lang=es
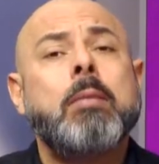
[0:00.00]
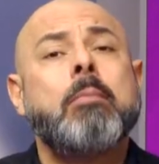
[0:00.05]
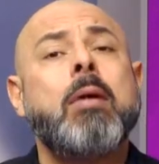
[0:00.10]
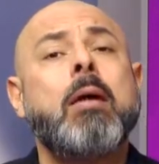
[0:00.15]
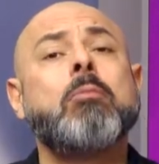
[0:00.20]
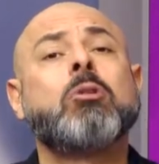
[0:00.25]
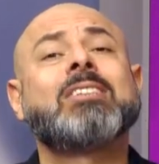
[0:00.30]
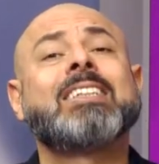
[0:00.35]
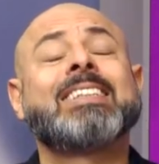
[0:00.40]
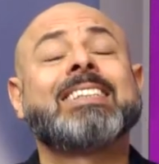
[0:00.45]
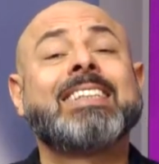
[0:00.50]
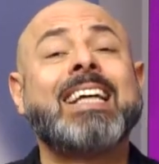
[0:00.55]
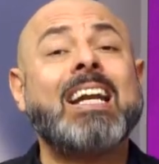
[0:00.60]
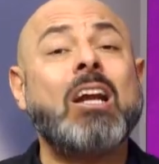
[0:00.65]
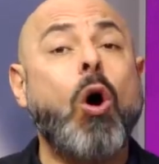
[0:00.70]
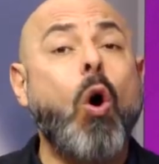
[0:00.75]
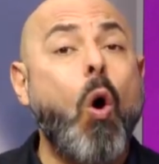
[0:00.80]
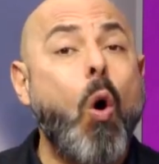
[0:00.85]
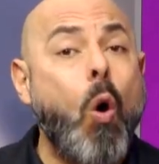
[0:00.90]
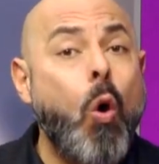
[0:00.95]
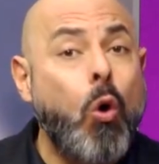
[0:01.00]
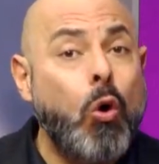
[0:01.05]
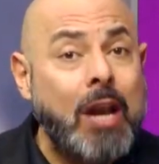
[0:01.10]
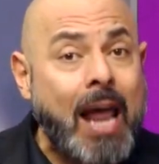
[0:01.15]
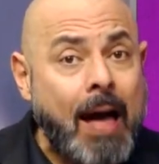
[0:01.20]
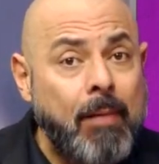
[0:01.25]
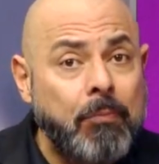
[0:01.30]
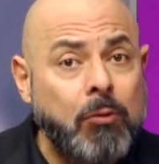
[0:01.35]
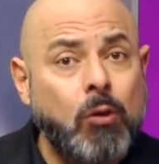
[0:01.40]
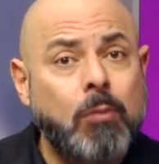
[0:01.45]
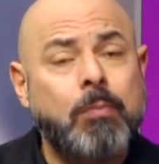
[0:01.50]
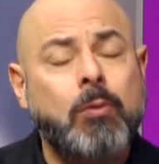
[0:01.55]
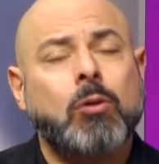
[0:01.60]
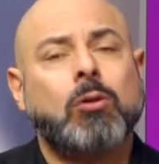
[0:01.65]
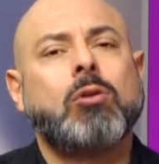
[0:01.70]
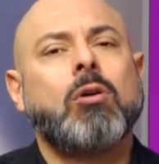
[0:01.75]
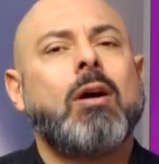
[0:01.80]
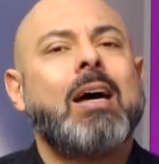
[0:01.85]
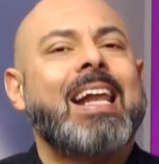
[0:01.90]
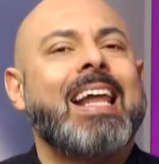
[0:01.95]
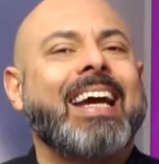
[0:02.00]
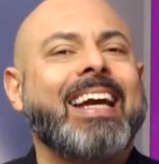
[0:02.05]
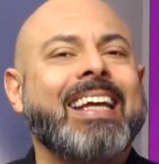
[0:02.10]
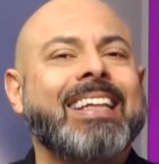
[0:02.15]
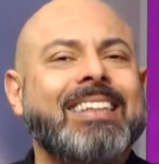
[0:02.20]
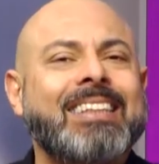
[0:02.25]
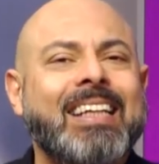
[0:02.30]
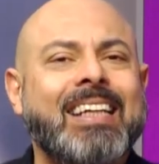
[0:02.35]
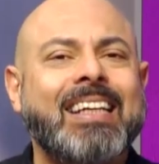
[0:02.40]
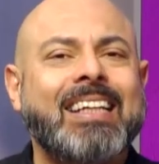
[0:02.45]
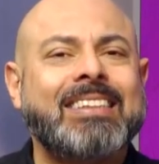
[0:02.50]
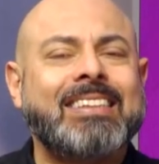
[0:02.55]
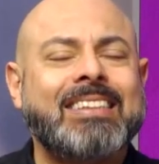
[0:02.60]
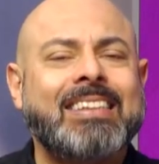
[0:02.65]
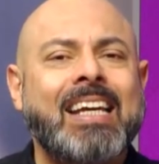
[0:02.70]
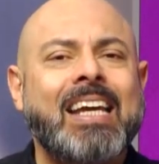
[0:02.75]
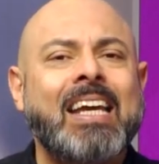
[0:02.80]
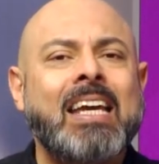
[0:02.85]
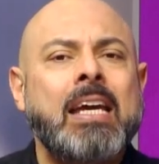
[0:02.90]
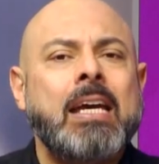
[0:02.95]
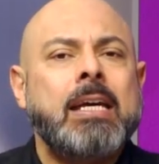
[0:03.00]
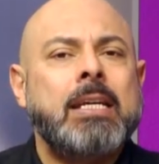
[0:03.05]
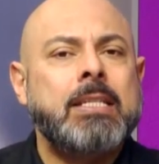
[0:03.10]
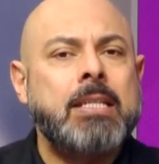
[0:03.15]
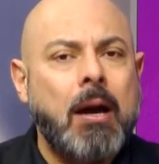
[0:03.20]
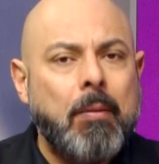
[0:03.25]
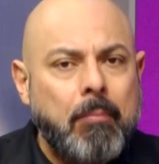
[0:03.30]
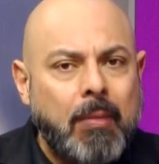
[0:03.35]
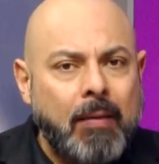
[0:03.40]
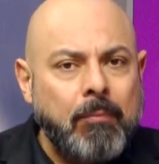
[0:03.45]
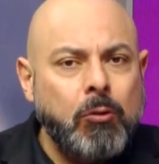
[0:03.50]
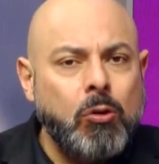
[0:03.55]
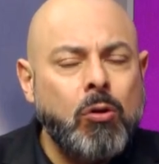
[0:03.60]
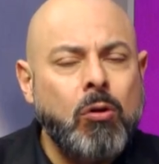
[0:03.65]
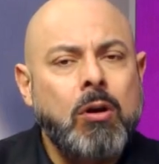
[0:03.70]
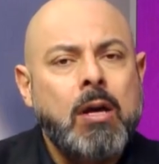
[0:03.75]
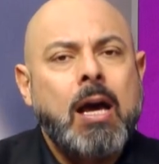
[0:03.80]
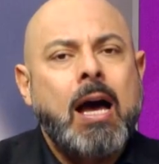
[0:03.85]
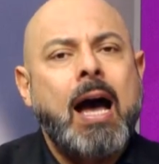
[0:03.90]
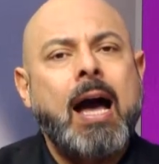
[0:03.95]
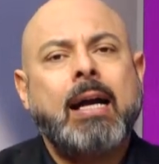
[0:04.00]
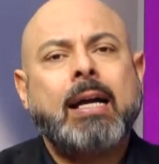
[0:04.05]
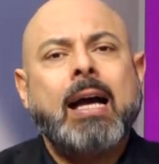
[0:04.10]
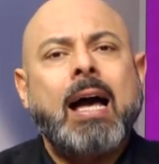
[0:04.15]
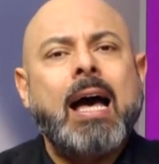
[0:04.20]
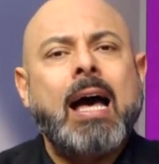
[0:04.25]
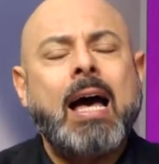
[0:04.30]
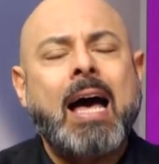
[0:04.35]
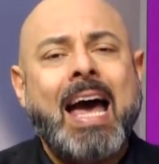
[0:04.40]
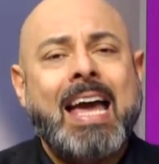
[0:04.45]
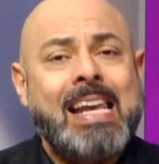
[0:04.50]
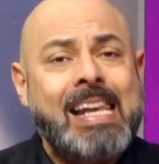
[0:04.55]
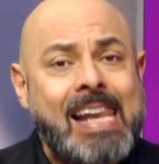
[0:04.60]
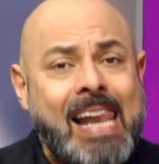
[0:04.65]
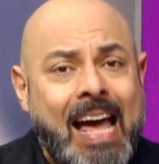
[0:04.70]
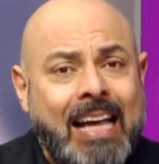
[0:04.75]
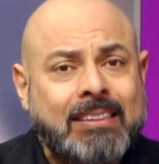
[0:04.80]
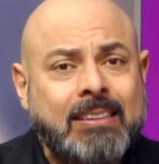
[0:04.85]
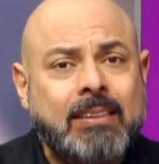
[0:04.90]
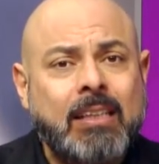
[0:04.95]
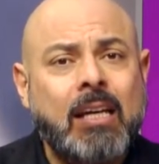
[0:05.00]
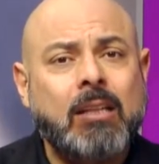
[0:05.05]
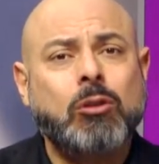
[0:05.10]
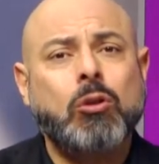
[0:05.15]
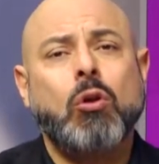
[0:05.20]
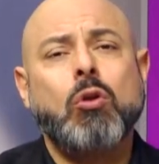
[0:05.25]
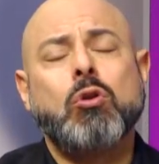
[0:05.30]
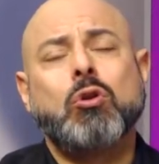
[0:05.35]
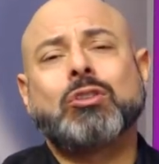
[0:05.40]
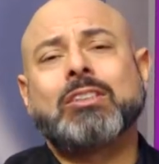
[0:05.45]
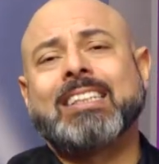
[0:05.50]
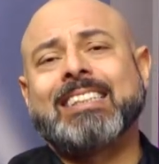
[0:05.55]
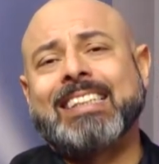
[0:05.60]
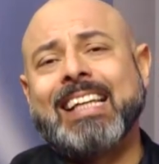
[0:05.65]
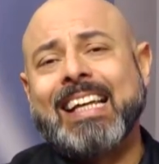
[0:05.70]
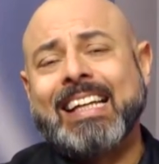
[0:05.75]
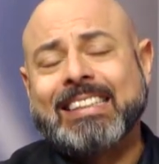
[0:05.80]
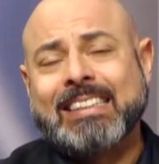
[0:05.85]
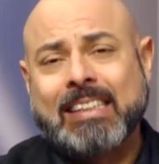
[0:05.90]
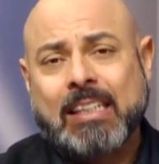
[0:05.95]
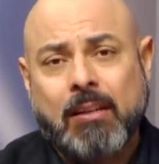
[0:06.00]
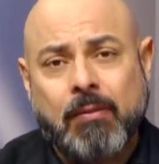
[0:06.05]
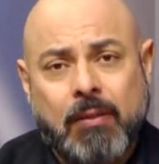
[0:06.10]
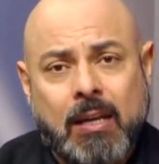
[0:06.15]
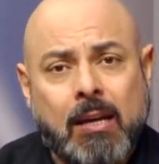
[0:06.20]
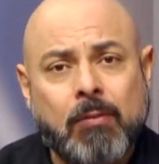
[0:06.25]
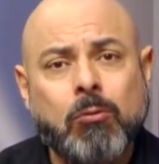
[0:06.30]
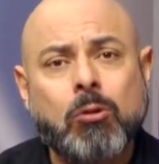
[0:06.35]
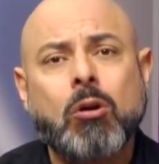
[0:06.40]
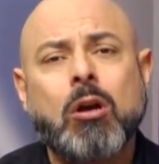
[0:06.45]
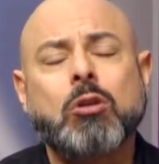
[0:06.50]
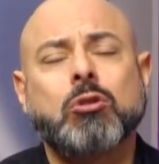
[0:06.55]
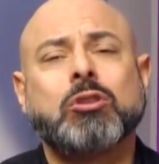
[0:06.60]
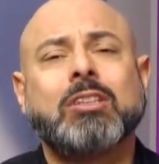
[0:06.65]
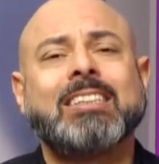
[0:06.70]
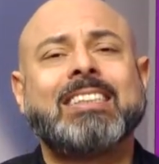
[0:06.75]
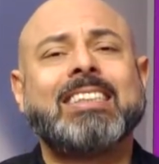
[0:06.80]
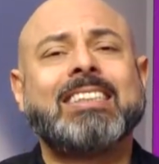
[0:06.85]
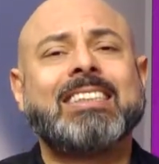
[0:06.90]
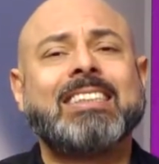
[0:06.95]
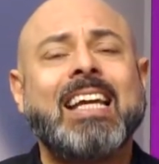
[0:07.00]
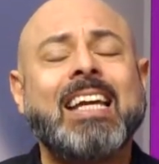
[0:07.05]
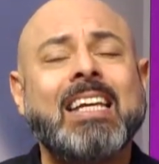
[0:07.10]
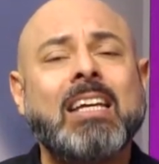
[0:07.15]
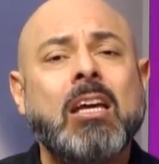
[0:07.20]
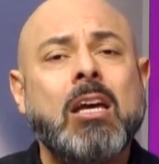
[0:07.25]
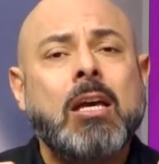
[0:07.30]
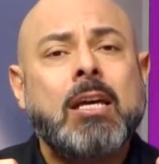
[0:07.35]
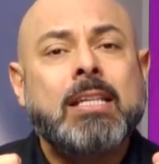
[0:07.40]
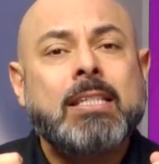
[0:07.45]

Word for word: vamos a estar orando por toda la gente que esté llamando acá a enlace, a todos los que estén escribiendo, a los que se estén